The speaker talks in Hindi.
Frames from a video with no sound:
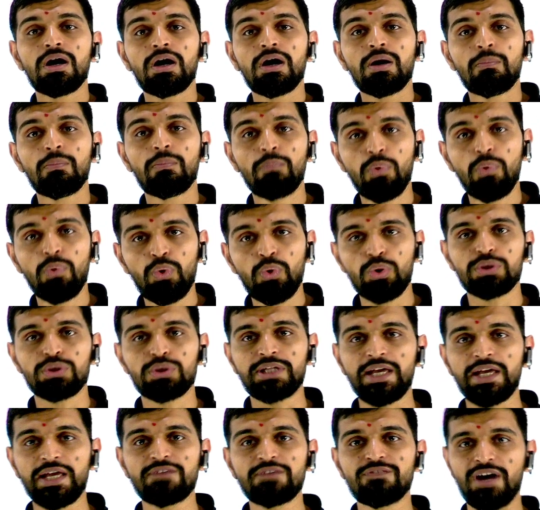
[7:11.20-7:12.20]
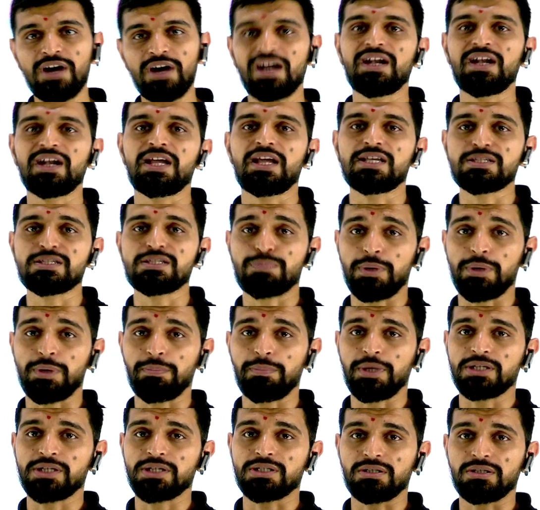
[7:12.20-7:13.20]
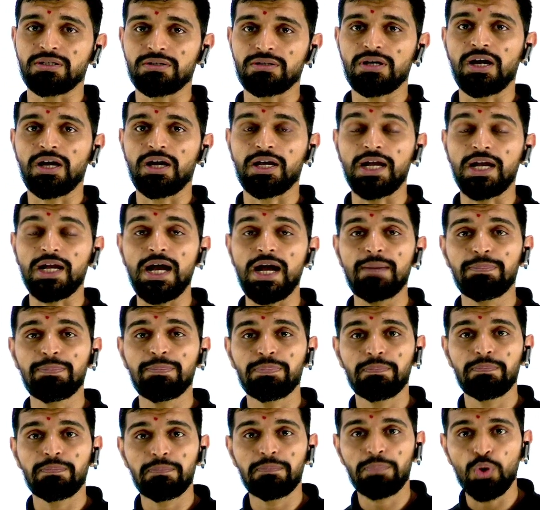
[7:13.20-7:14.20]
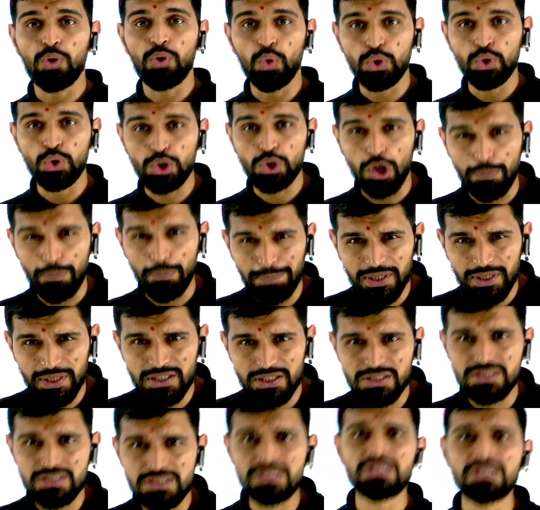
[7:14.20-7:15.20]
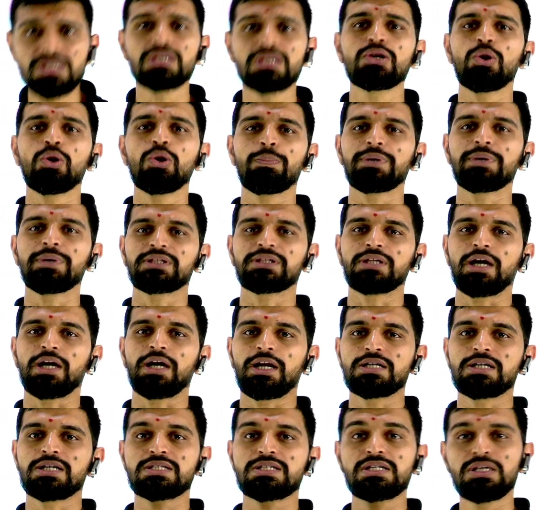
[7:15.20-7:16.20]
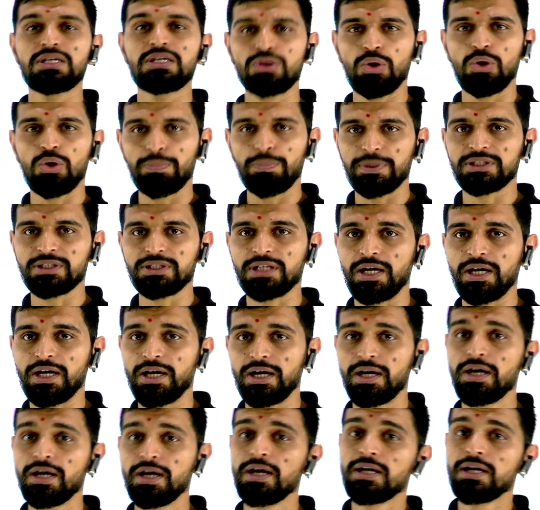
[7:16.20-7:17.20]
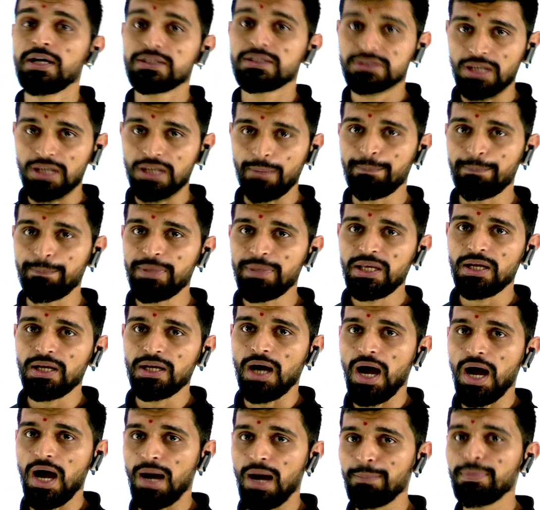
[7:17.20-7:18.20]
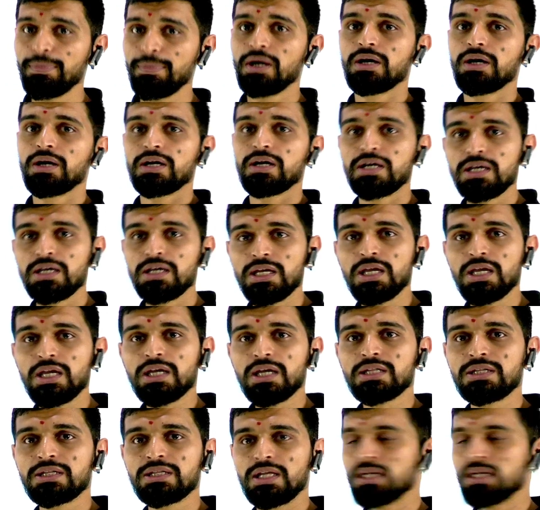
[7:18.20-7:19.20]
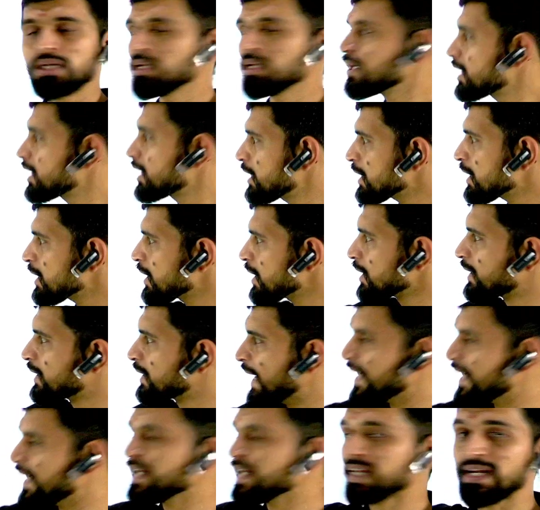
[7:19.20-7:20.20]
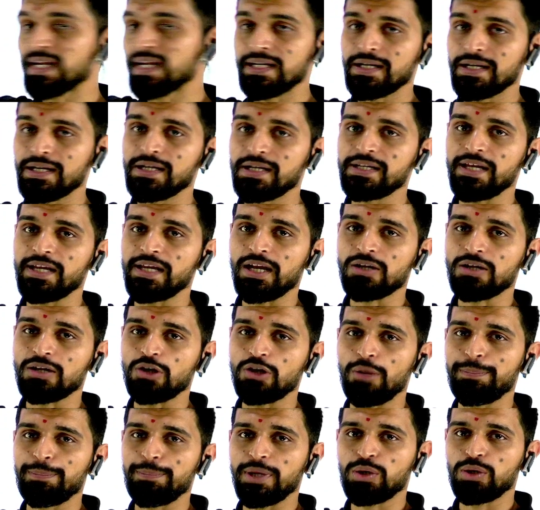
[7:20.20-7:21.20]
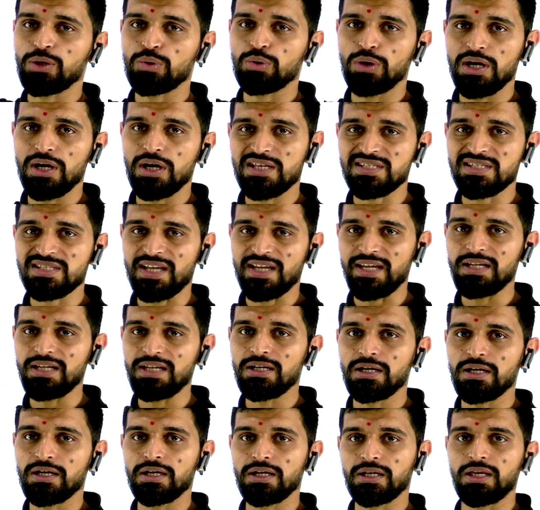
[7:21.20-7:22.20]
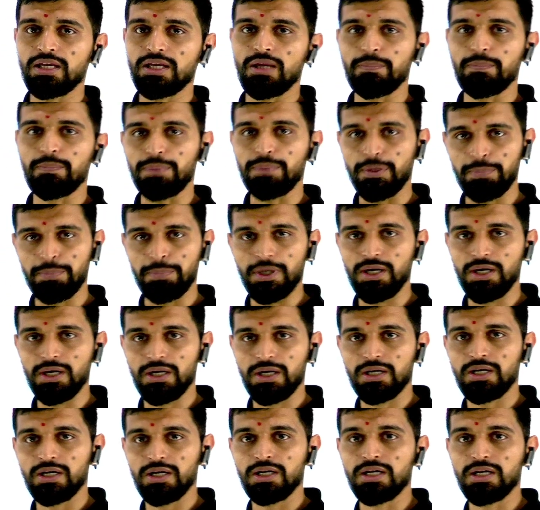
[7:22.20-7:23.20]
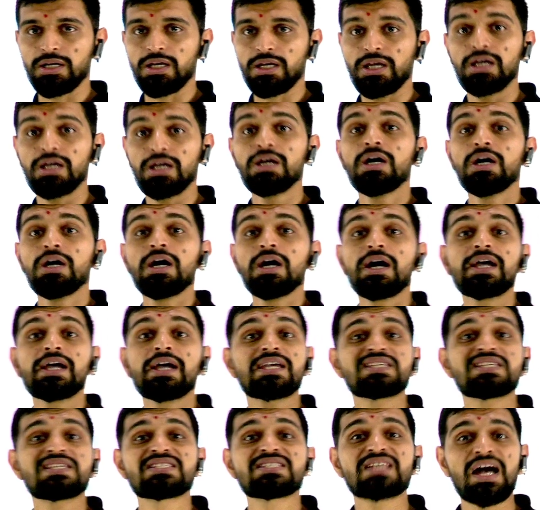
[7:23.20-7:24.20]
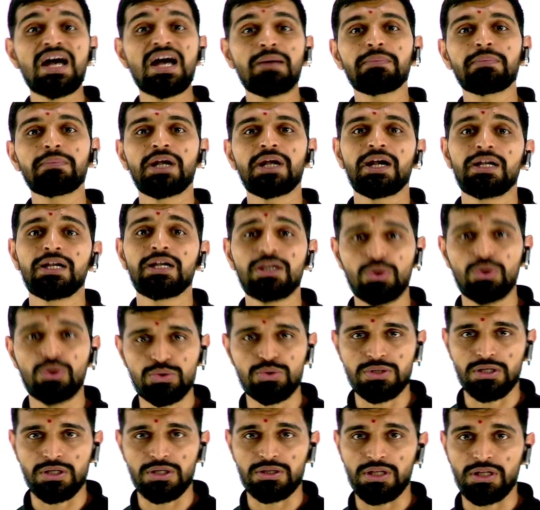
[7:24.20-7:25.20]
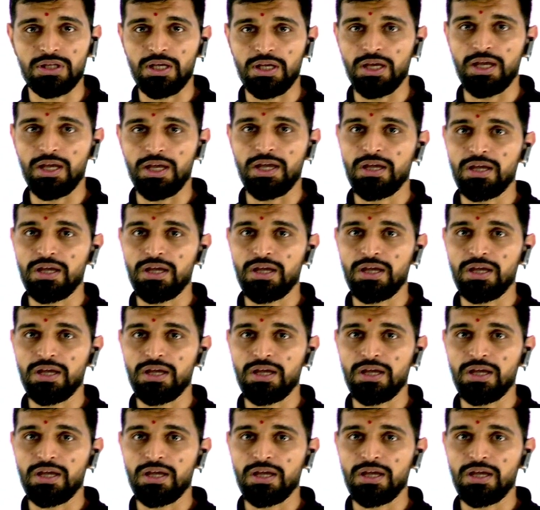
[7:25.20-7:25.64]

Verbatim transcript: मोर देन वन डेज प्रिपरेशन अगर आपको टॉपिक जीरो पता है जीरो पता है तब भी आप एक दिन डेडिकेटेडली एक टॉपिक को असाइन करके प्रिपेयर करके एग्जाम रेडी हो सकते हैं